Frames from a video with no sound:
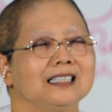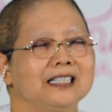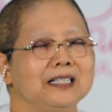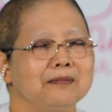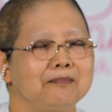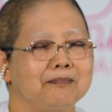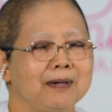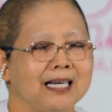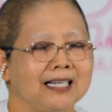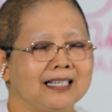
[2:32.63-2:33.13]

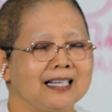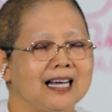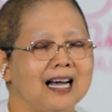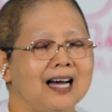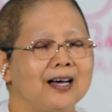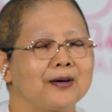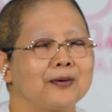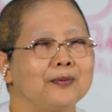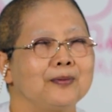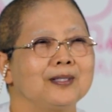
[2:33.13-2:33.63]
คือปัญ
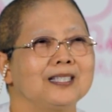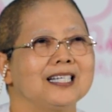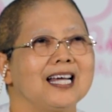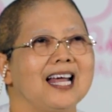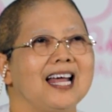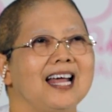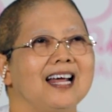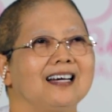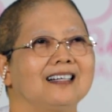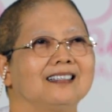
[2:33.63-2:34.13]
ญารู้
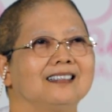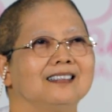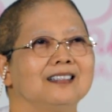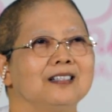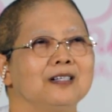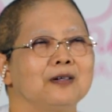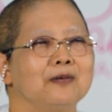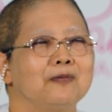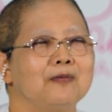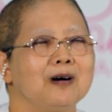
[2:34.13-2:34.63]
แจ้ง
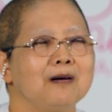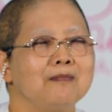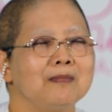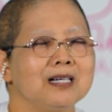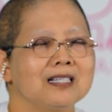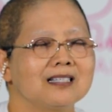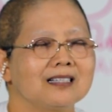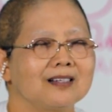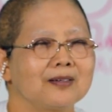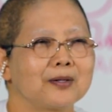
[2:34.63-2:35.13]
ว่า
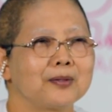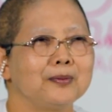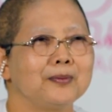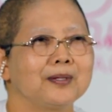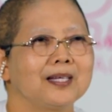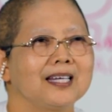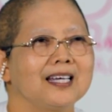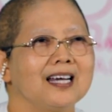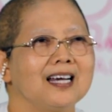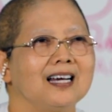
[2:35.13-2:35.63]
เมื่อสักครู่
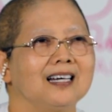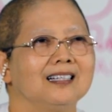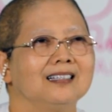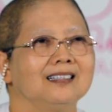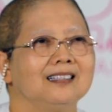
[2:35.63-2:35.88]
นี้